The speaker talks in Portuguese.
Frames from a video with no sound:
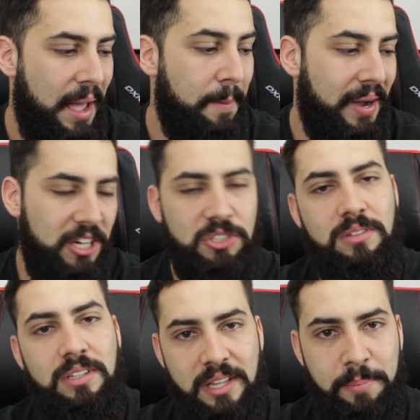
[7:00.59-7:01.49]

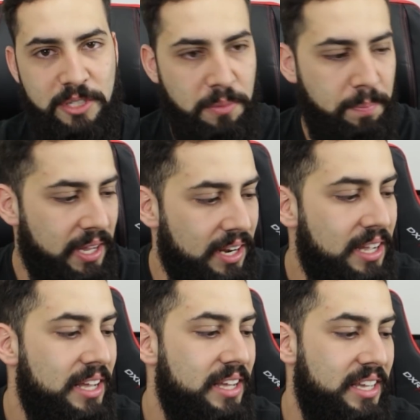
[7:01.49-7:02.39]
abaixo da peso
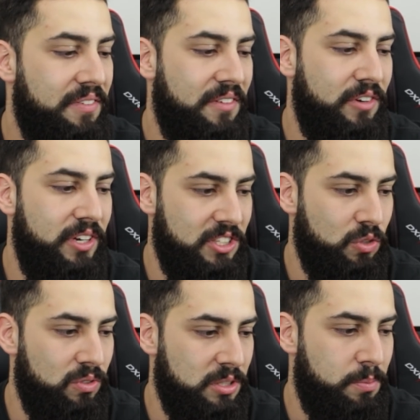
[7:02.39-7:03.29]
pena e a favorita
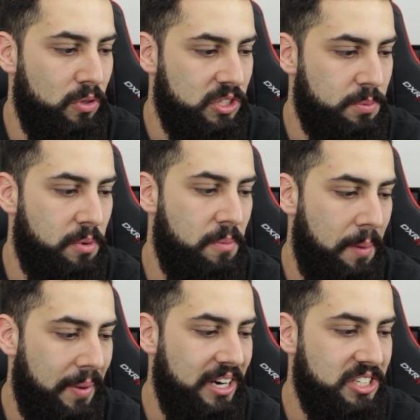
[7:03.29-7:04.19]
segundo as bolsas por
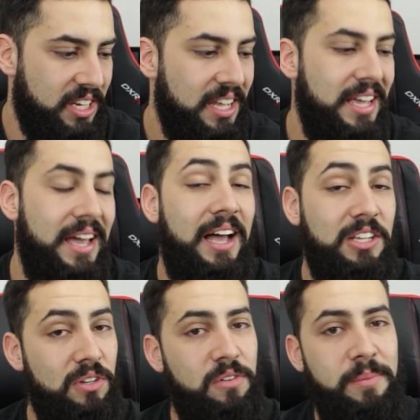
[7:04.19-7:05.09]
uma margem
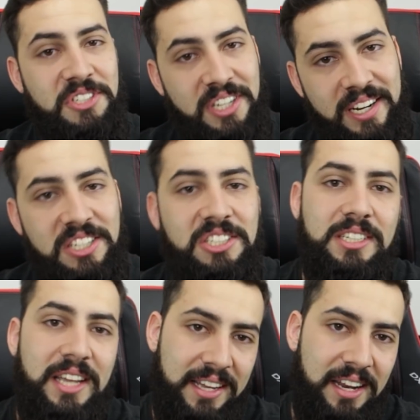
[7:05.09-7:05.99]
razoavelmente grande
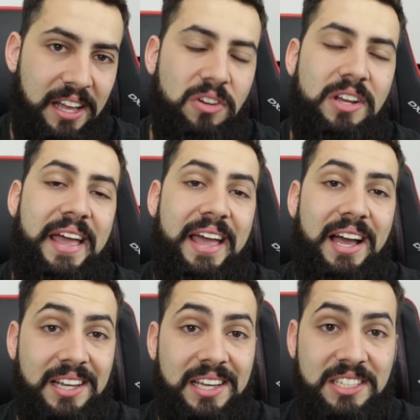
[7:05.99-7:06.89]
é claro, é
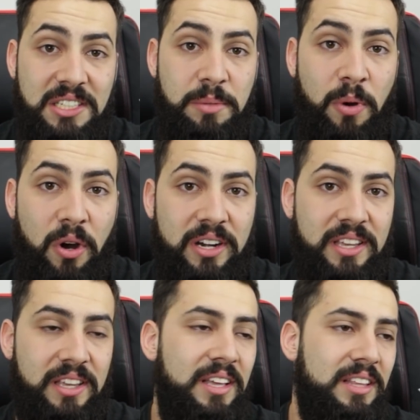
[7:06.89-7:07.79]
a Chris
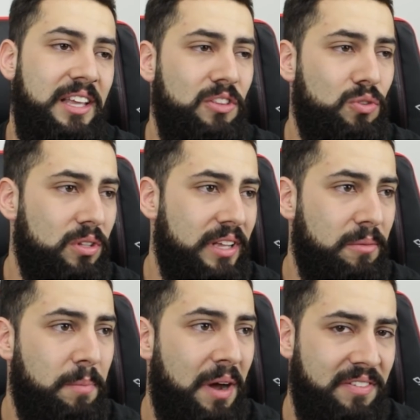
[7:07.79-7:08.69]
Borg. Tem todo
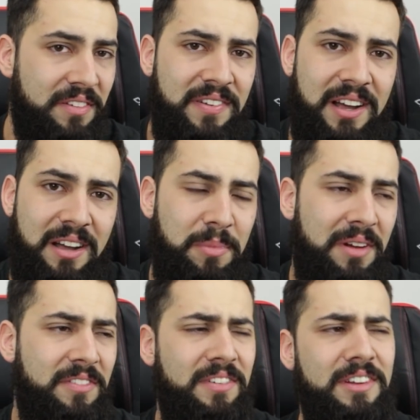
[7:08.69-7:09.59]
aí um bafafá, um
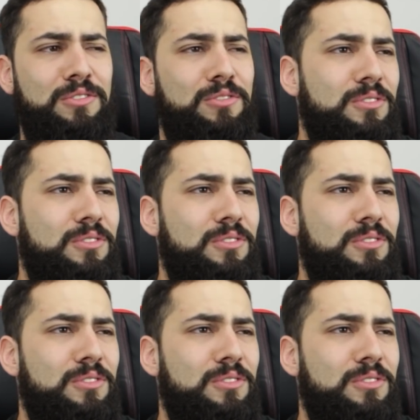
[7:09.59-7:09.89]
bafafá não,